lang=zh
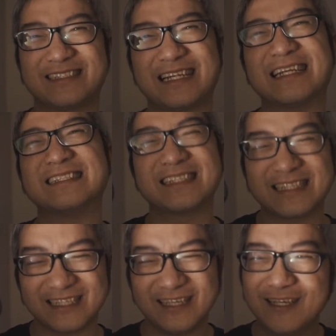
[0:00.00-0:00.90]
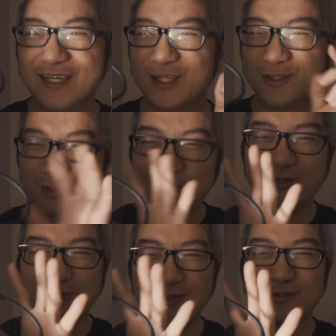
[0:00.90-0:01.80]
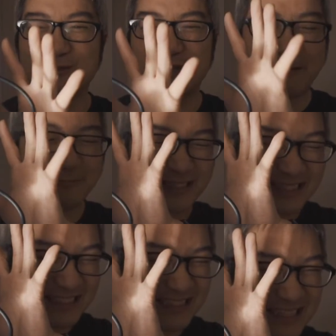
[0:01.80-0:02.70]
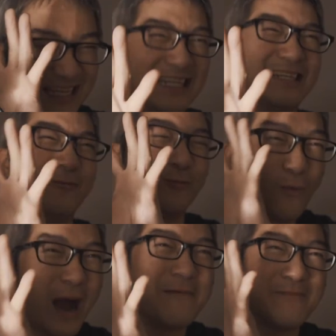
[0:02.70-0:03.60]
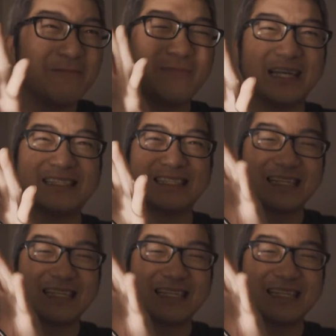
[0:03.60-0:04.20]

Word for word: 当然，这个具体用途还不是给外面拍摄，